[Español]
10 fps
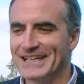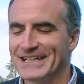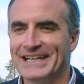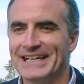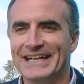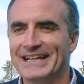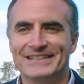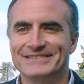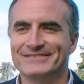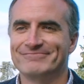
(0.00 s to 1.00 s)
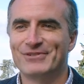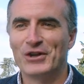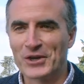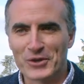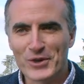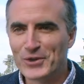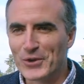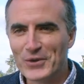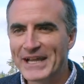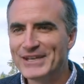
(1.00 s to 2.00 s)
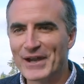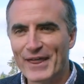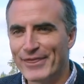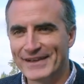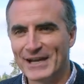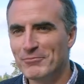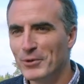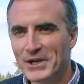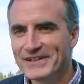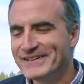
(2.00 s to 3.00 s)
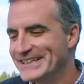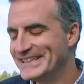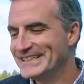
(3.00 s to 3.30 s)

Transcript: que, lo recuerdo con una añoranza y tan bueno.